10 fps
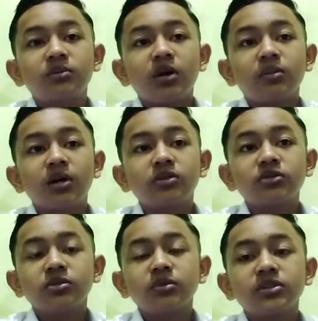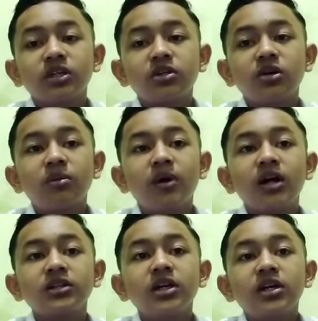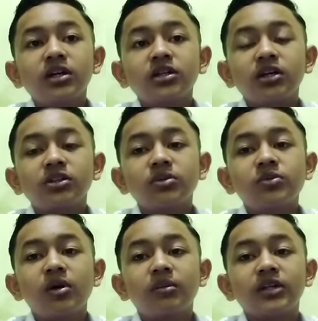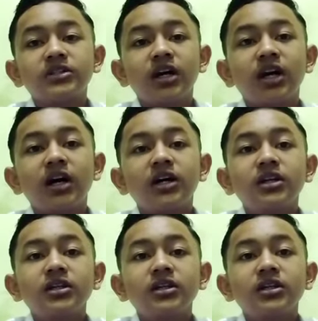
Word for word: Muhammad untuk mencari obat, yaitu buah maja.